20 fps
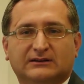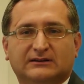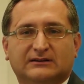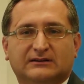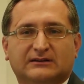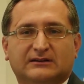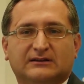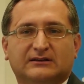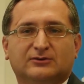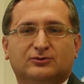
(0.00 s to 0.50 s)
olan
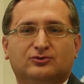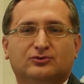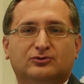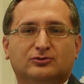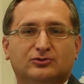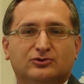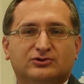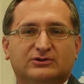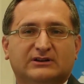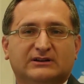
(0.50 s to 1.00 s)

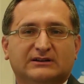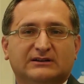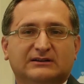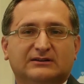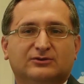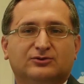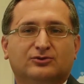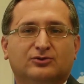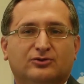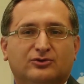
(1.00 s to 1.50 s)

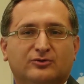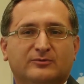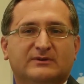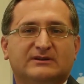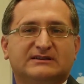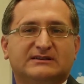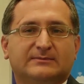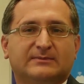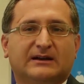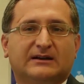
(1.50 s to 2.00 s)
kuruluşların
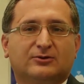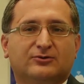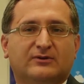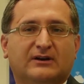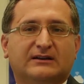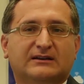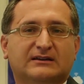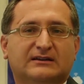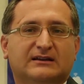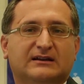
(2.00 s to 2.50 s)
doğru bir siber
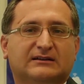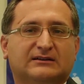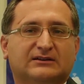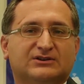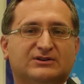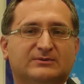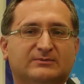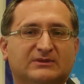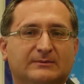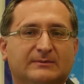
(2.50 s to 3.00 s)
güvenlik
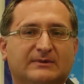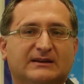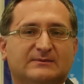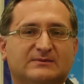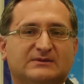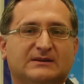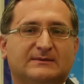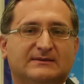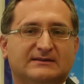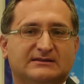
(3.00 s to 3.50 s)
yaklaşımını
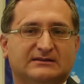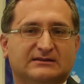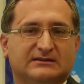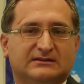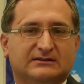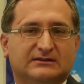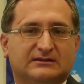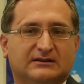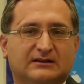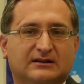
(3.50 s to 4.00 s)

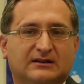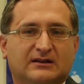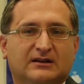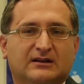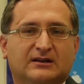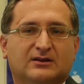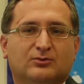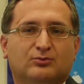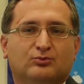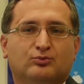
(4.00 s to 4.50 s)
benimsemesidir.
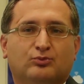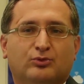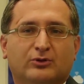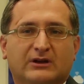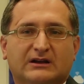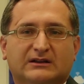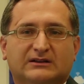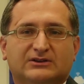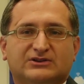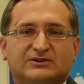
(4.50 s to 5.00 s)

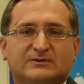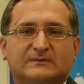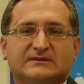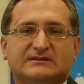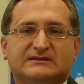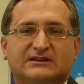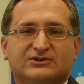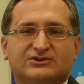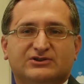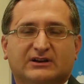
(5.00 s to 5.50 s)
Bu
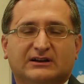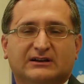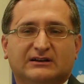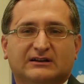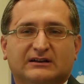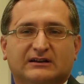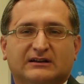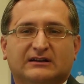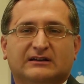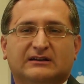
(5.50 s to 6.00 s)
yaklaşım kısaca
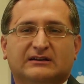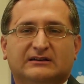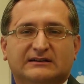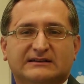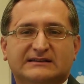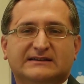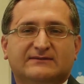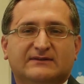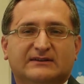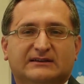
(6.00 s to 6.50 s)

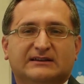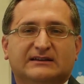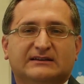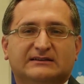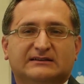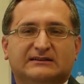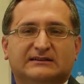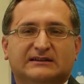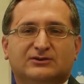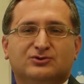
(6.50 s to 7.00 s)
risk ve
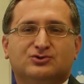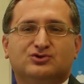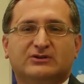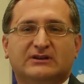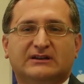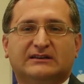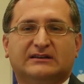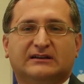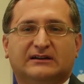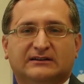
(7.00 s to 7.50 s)
tehditleri
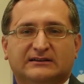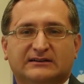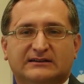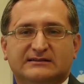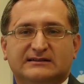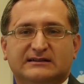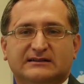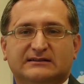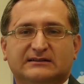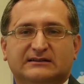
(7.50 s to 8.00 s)
sürekli
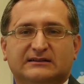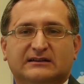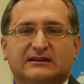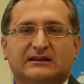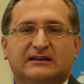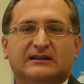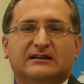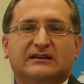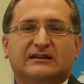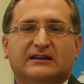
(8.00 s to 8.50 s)
analiz et,
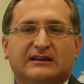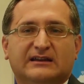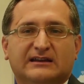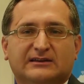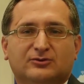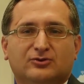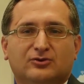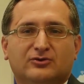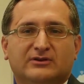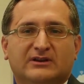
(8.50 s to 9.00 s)

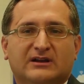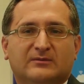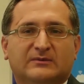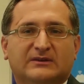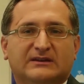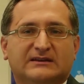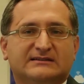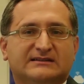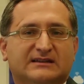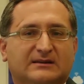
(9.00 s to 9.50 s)
gerekli
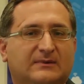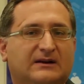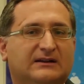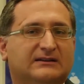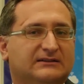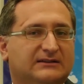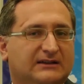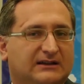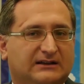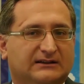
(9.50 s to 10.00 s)
önlemleri
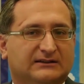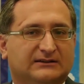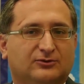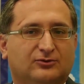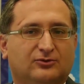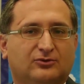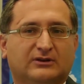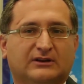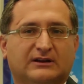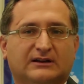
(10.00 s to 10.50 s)
zamanında al
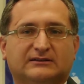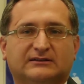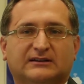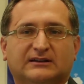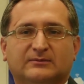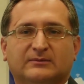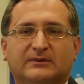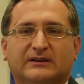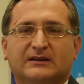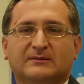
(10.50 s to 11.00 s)

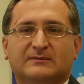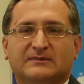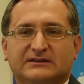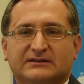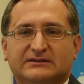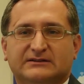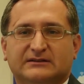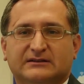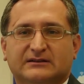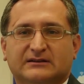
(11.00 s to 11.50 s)
olarak
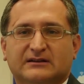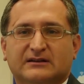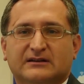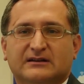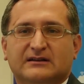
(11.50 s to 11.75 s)
tanımlanabilir.